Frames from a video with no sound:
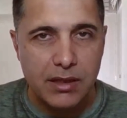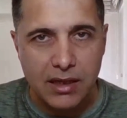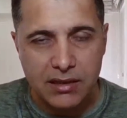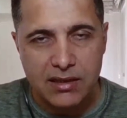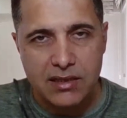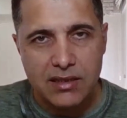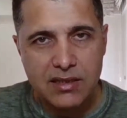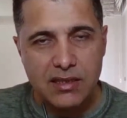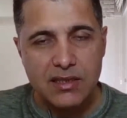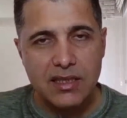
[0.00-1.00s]
Artık sizin
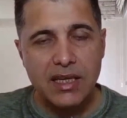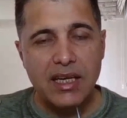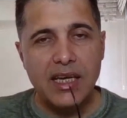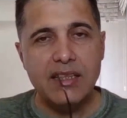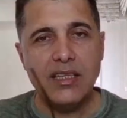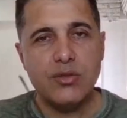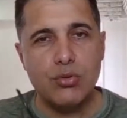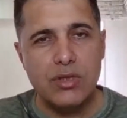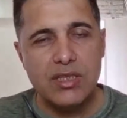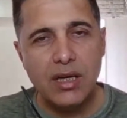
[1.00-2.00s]
hisseniz endeks
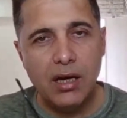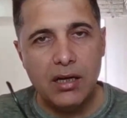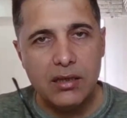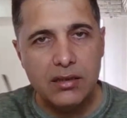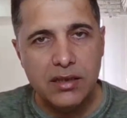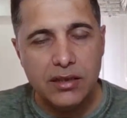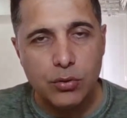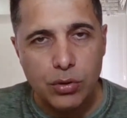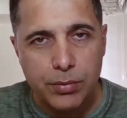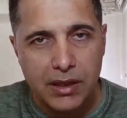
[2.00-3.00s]
yüzdeki ağırlığı nedir
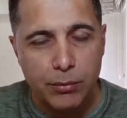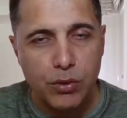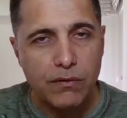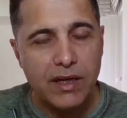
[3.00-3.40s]
onu bilemiyorum.